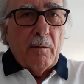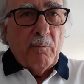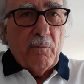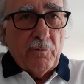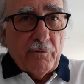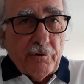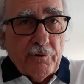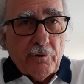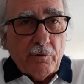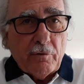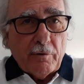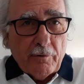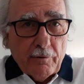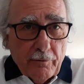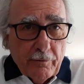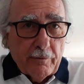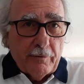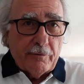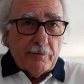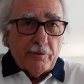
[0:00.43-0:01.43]

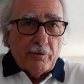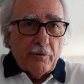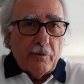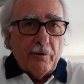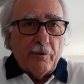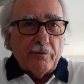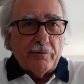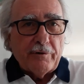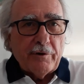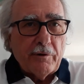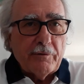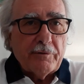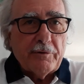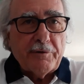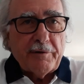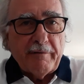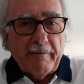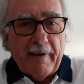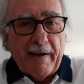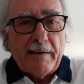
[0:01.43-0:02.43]
Buongiorno, sono Giorgio
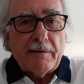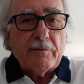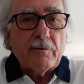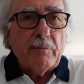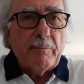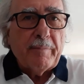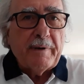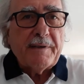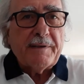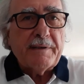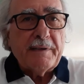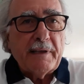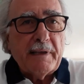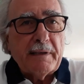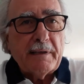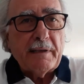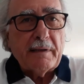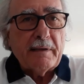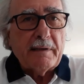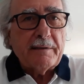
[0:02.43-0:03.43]
Cevasco,
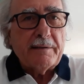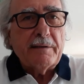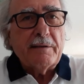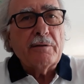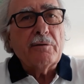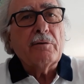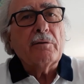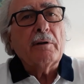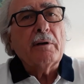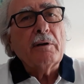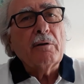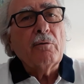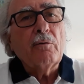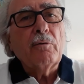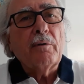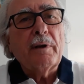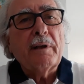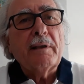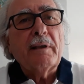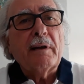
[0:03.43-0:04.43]
presidente della sezione
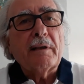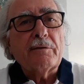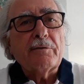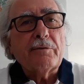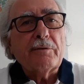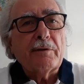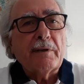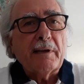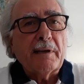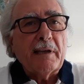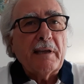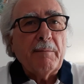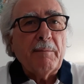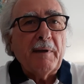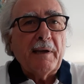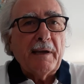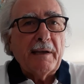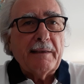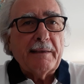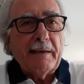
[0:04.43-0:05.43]
Liguria della Società
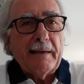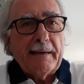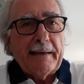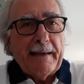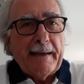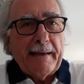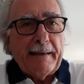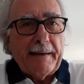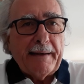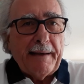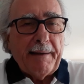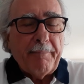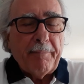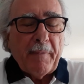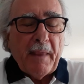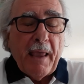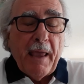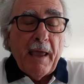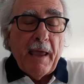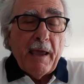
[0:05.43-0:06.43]
Chimica Italiana
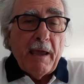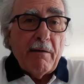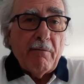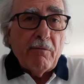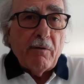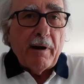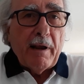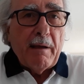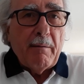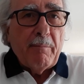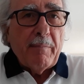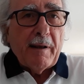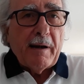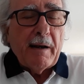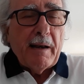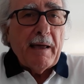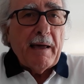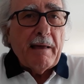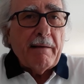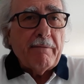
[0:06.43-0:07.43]
e vorrei
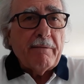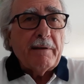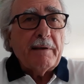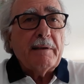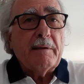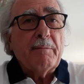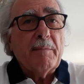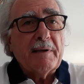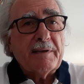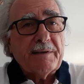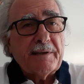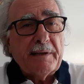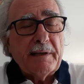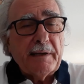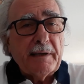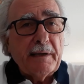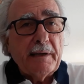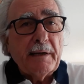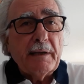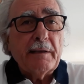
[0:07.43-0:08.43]
parlarvi di
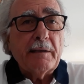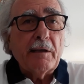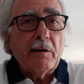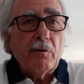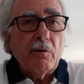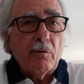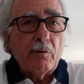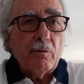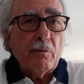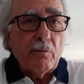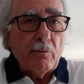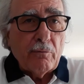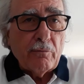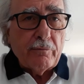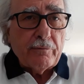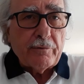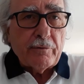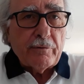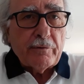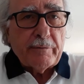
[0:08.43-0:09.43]
mascherine e del loro
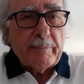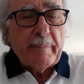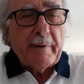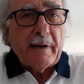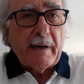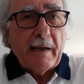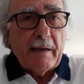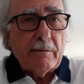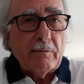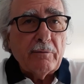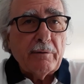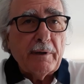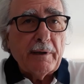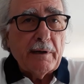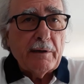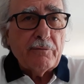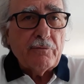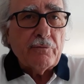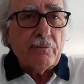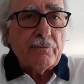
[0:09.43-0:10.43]
uso, sperando di
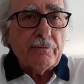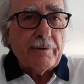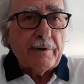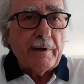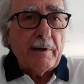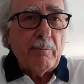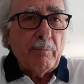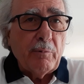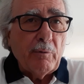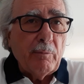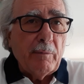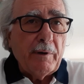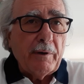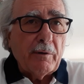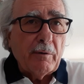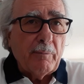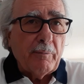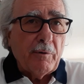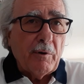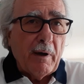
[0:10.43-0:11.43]
raggiungere il
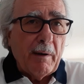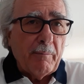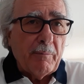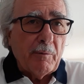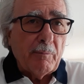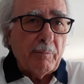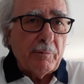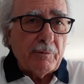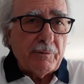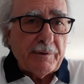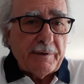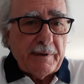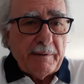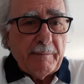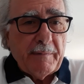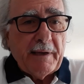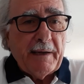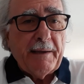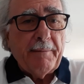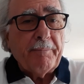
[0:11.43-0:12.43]
pubblico più ampio
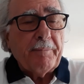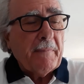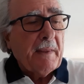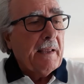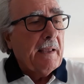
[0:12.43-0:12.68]
possibile.